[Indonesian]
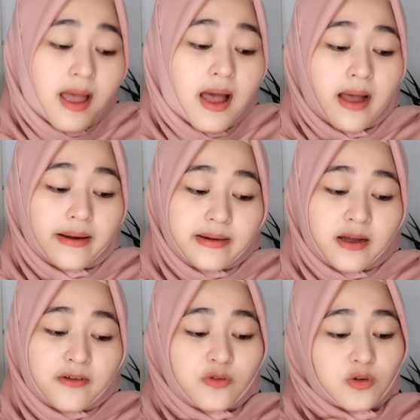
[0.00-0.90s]

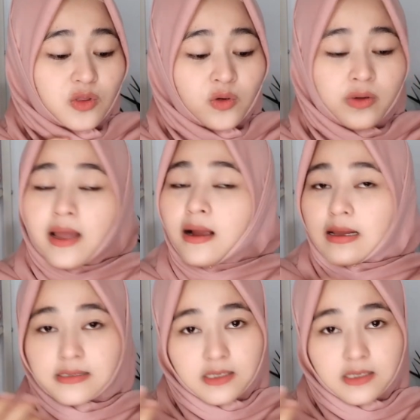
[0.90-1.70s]
ada foto yang nggak